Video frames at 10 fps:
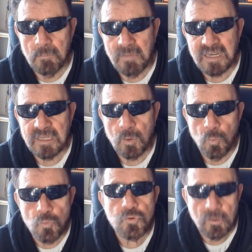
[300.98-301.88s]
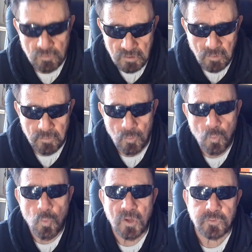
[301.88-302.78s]
más de un dinosaurio,
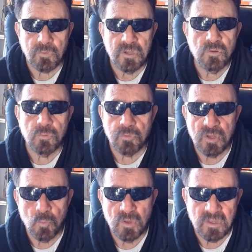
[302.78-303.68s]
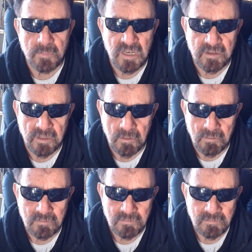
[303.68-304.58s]
450.000 kilos.
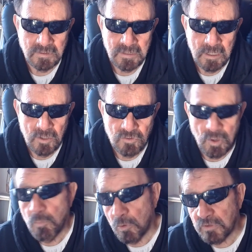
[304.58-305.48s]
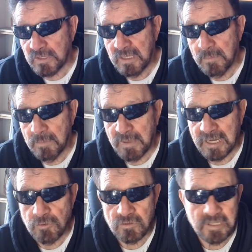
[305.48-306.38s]
O sea, un bosque, para
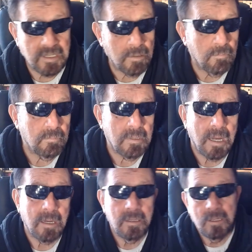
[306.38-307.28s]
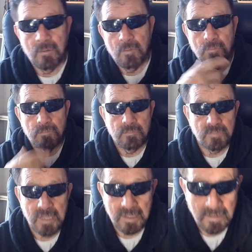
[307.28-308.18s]
ellos era una, un,
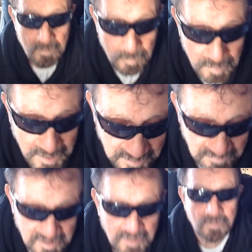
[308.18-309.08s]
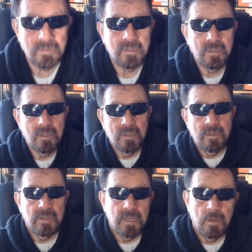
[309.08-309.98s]
nada, un jardincito.
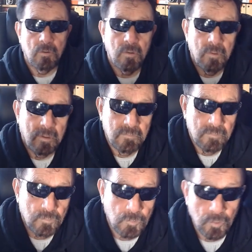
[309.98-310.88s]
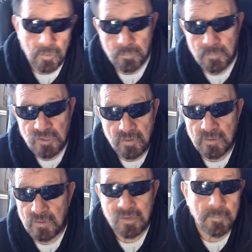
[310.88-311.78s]
Y luego todos
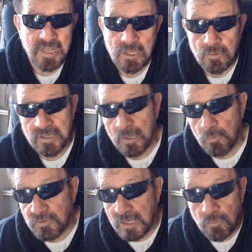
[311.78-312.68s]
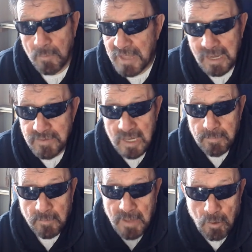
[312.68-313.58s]
millones comiendo y luego ya no había hierba,
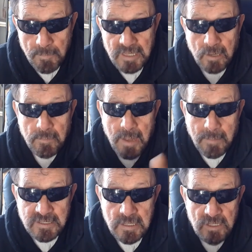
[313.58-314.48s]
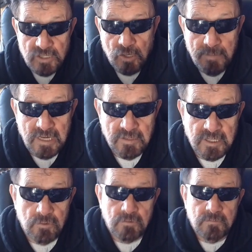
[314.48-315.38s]
no había comida, no había aves, se comían
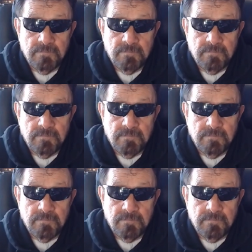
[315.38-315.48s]
entre ellos.